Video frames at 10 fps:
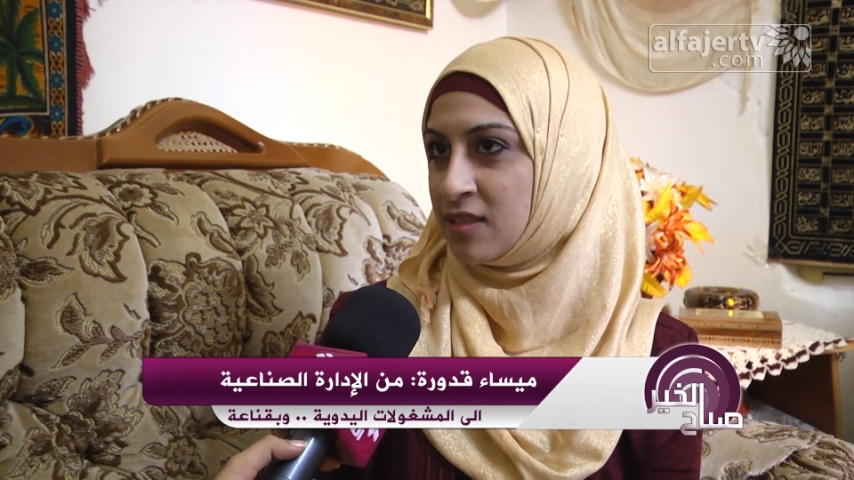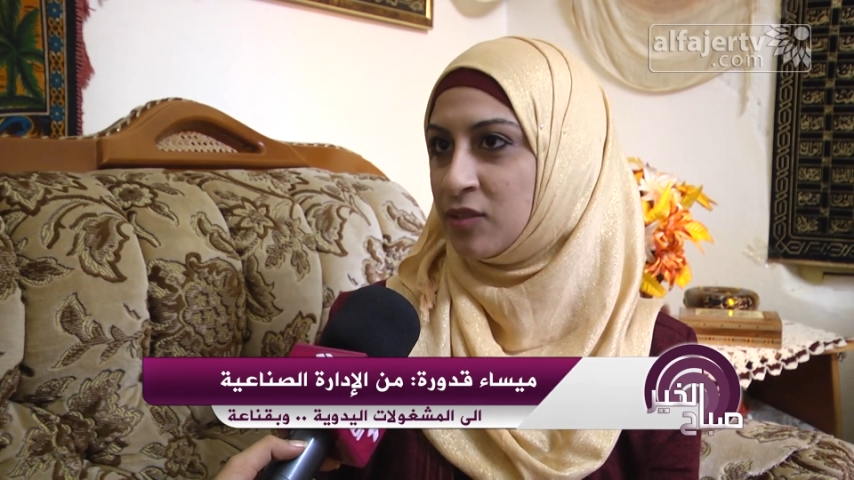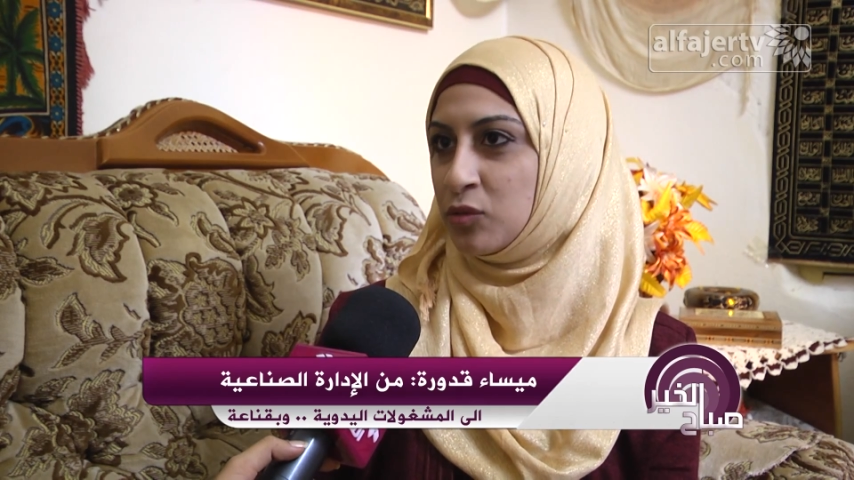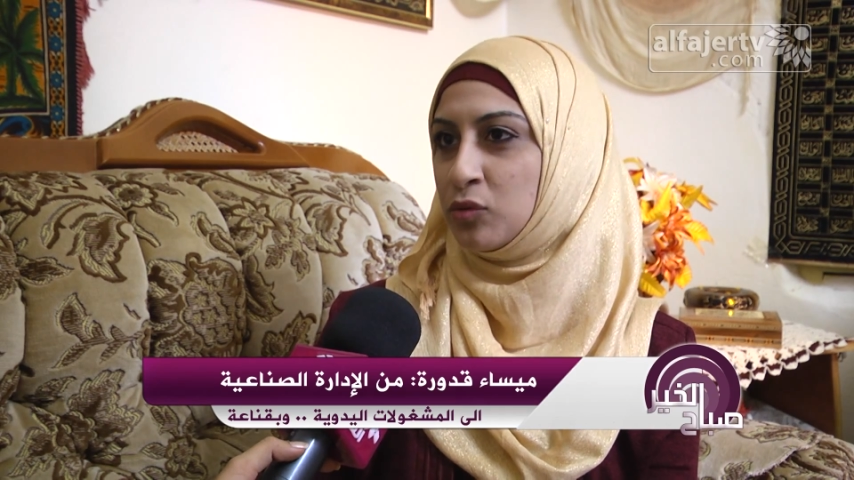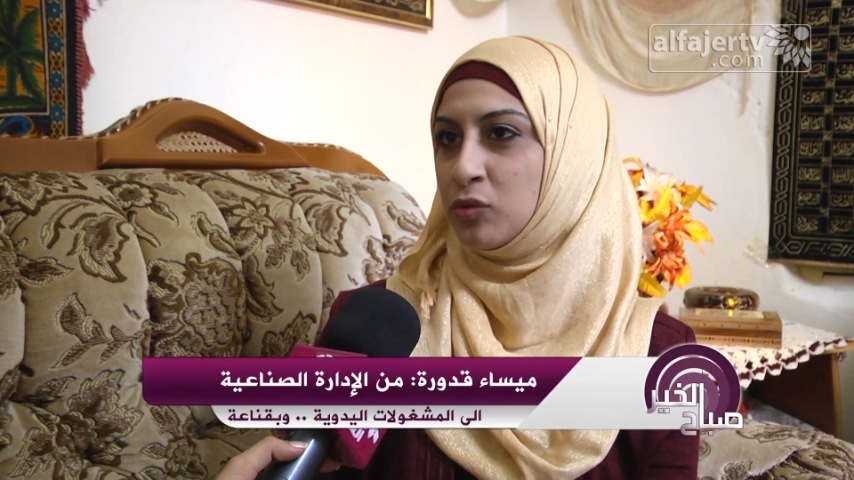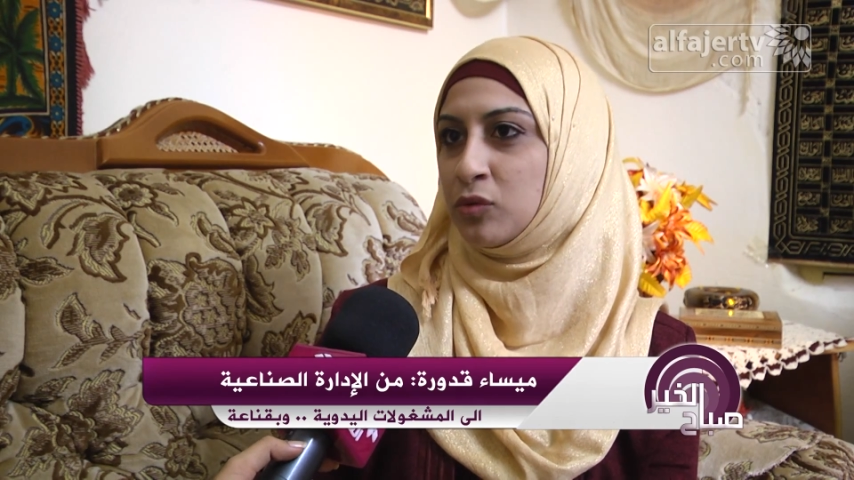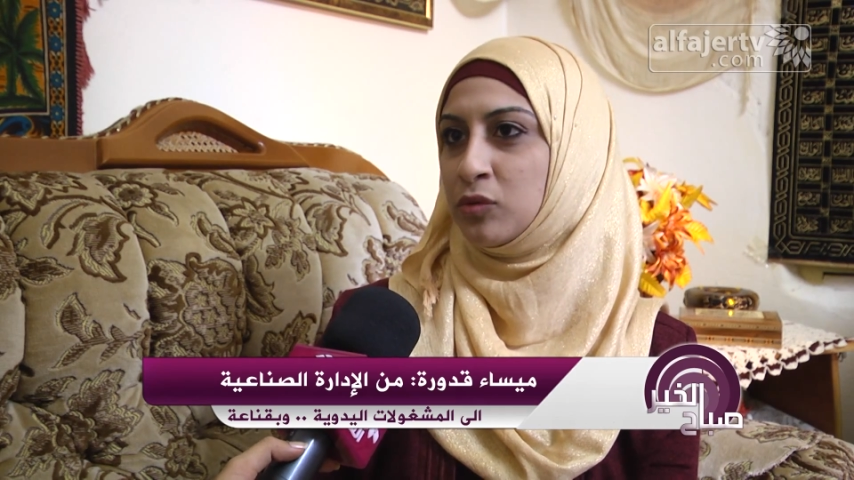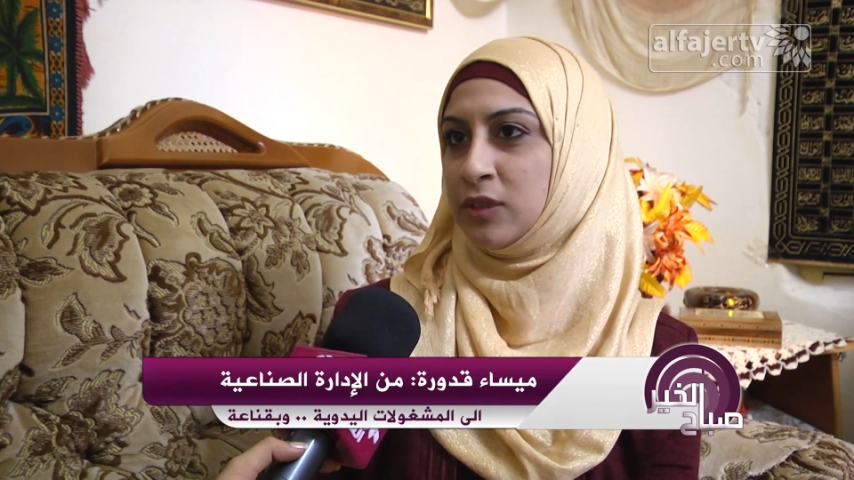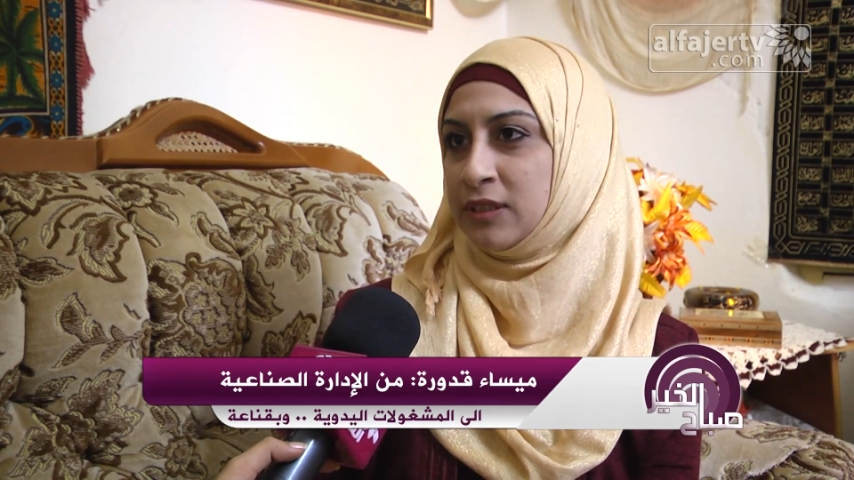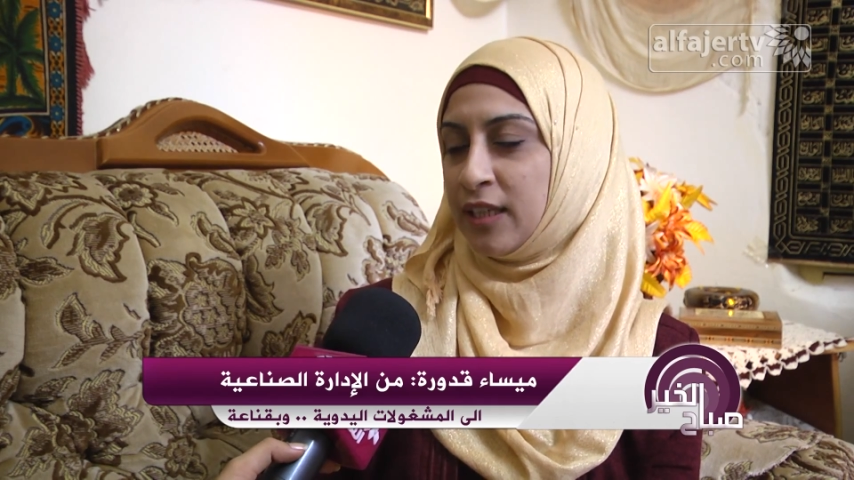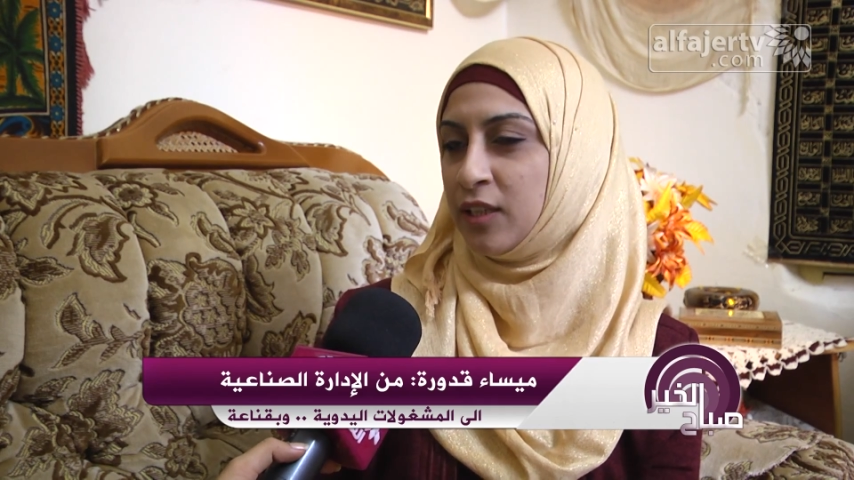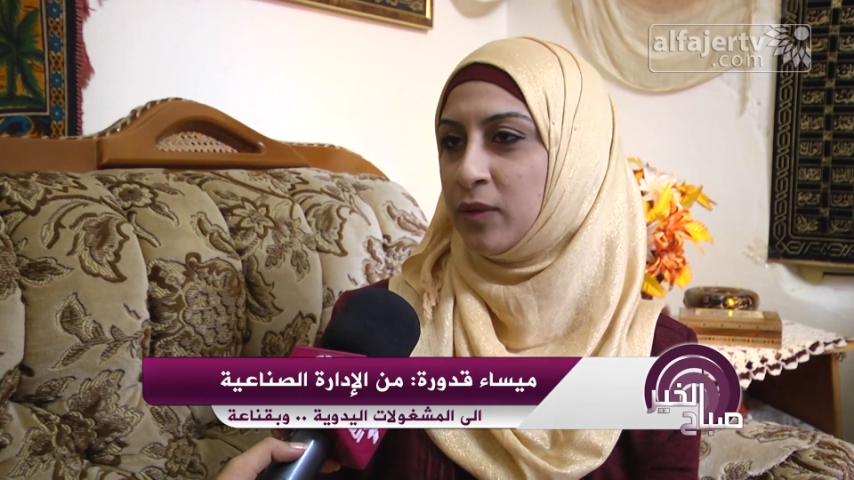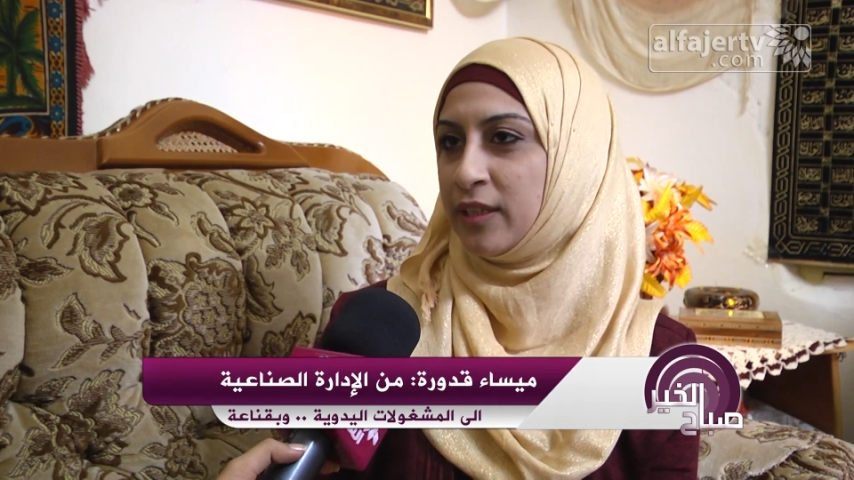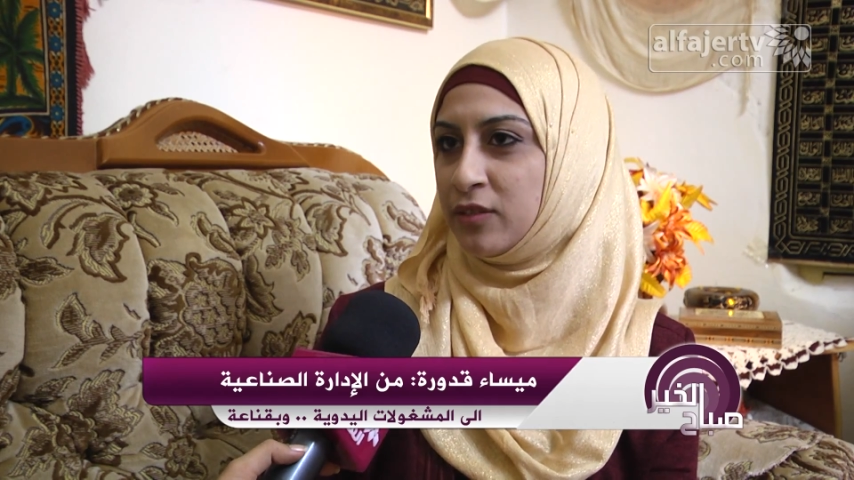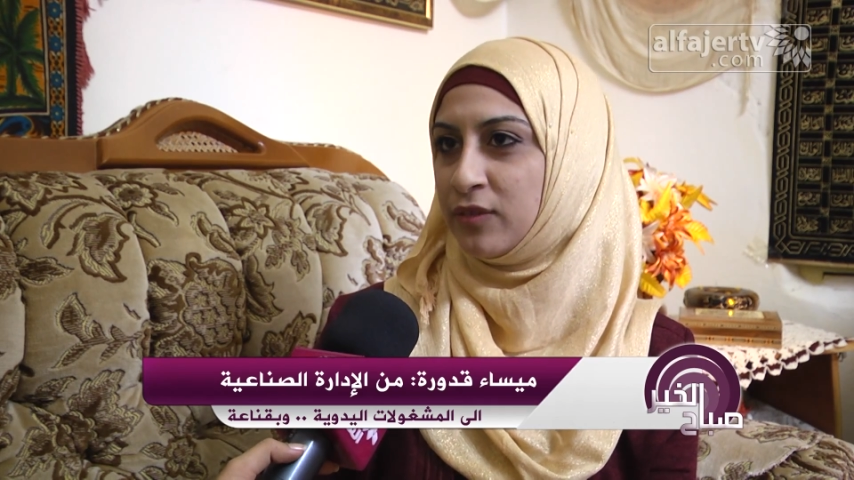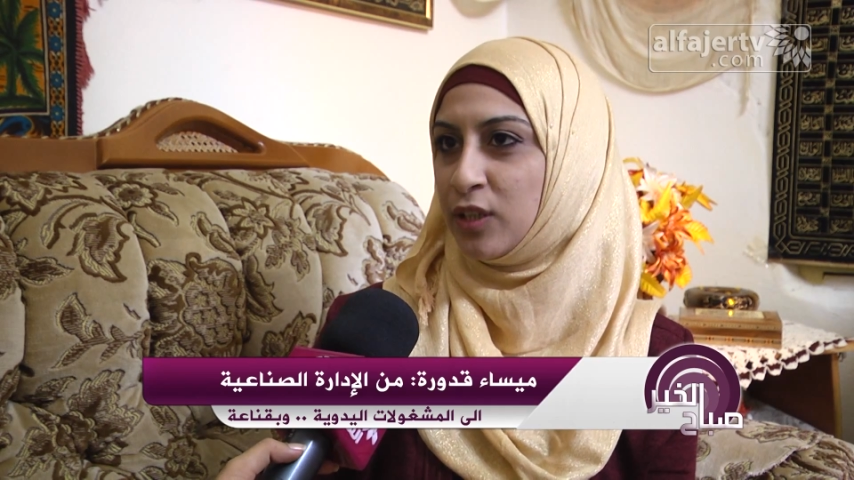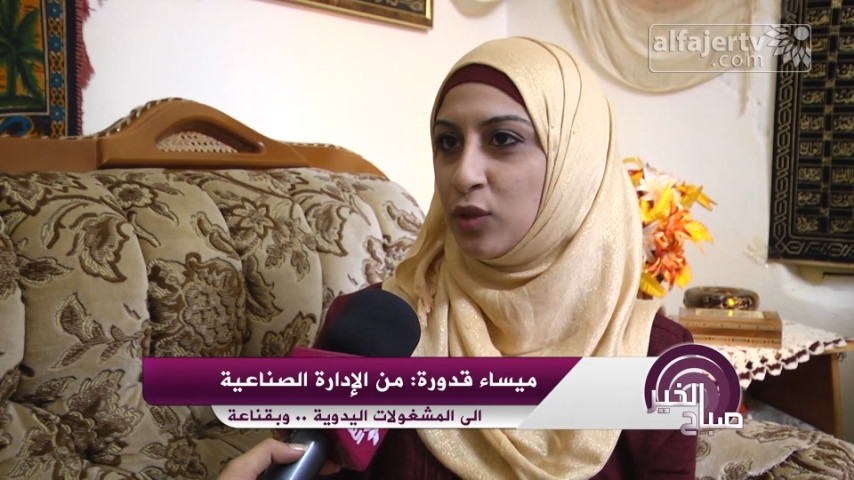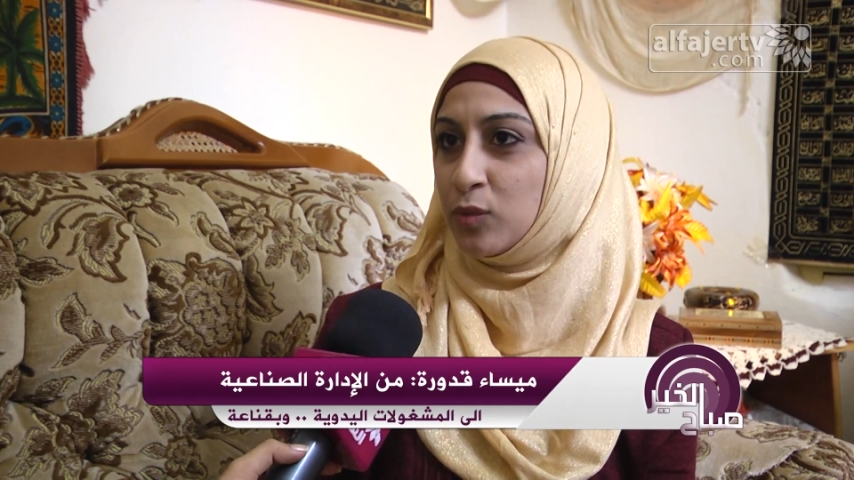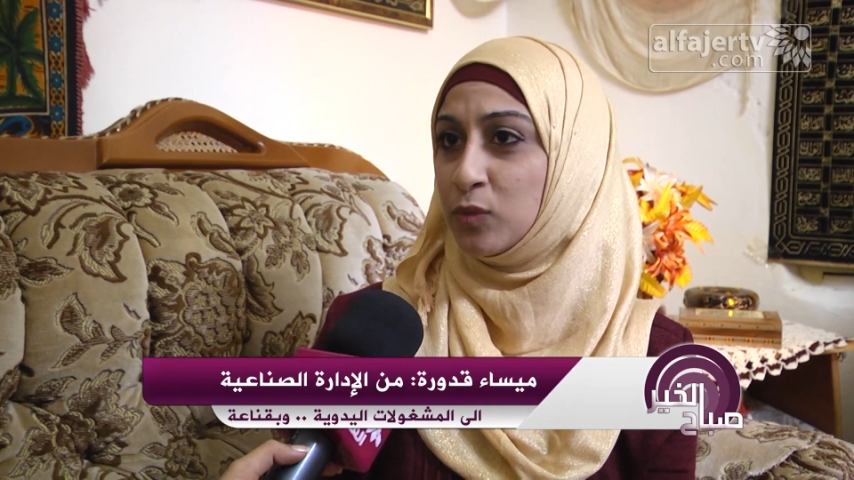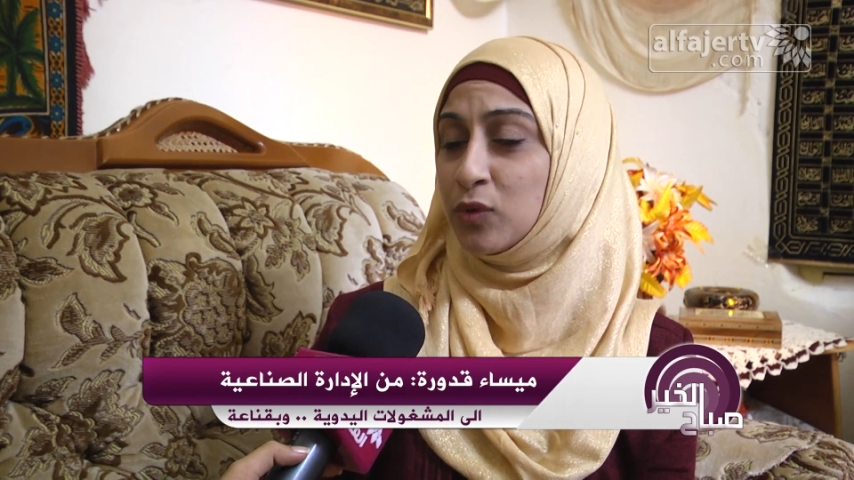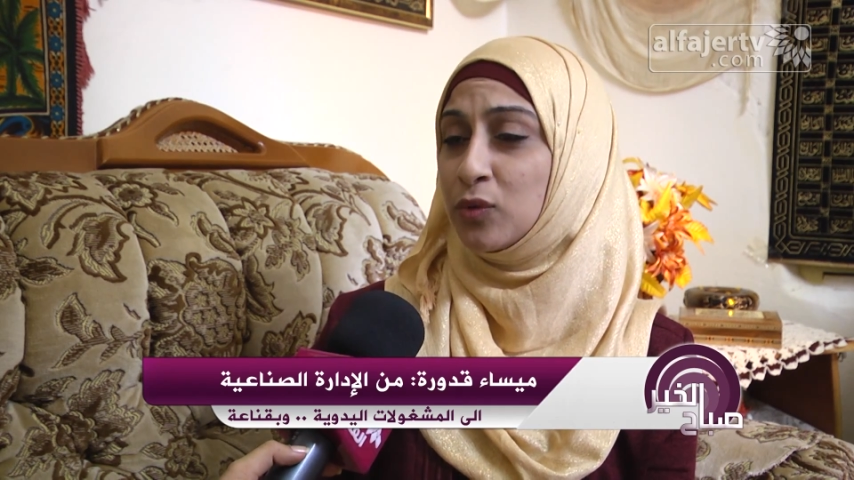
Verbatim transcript: وعندها هواية في هيك أمور